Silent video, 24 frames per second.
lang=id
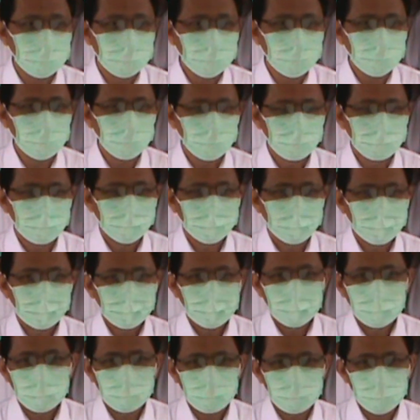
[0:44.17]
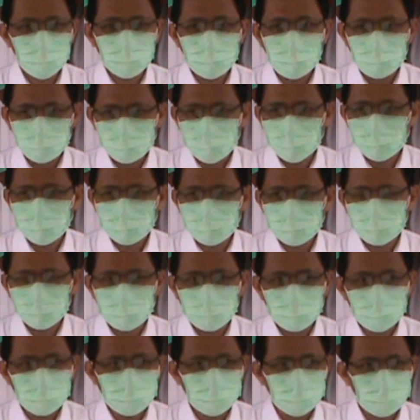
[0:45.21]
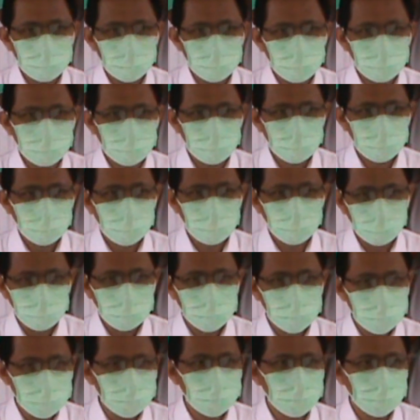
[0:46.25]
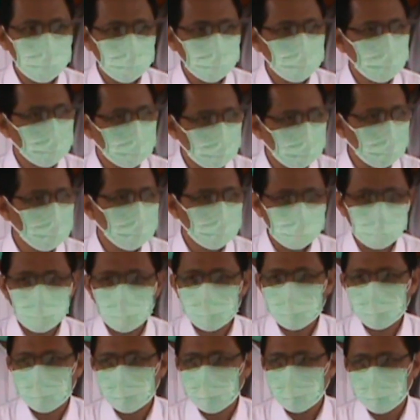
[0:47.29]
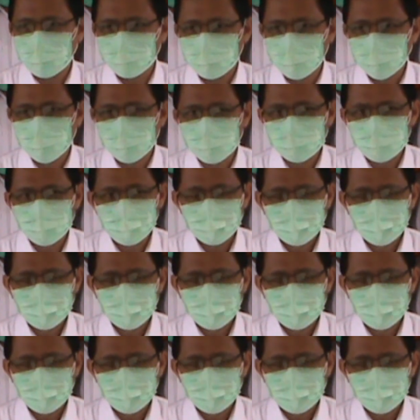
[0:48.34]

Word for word: tadi. Eh, pertama terkait dengan kondisi dan langkah-langkah yang akan diambil.